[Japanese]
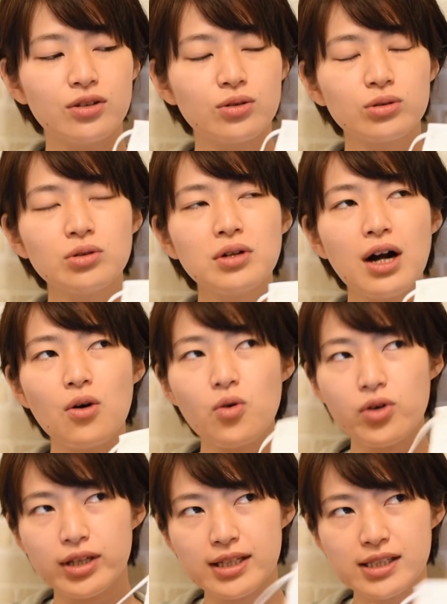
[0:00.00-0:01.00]
ることが
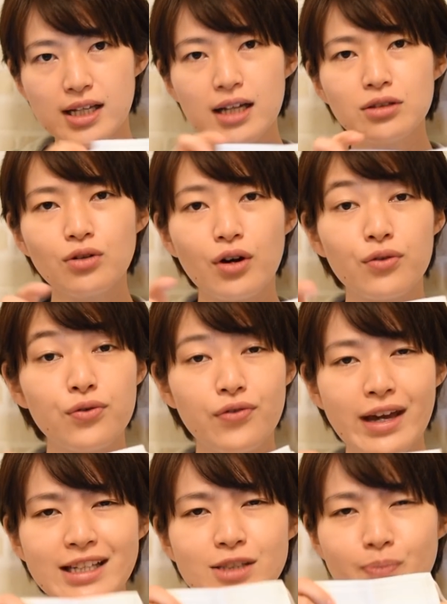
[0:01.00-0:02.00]
多いですあとは
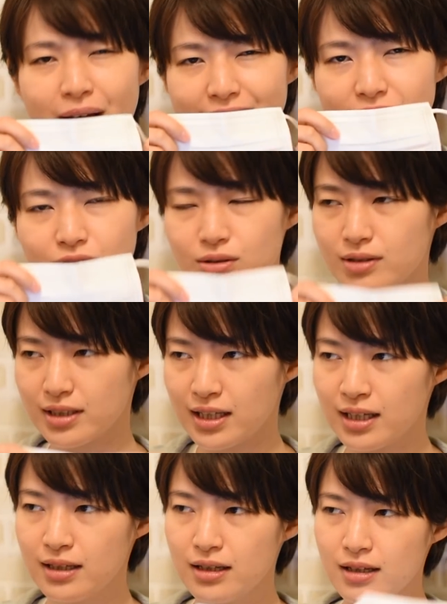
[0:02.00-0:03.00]
フェイスマスクとかね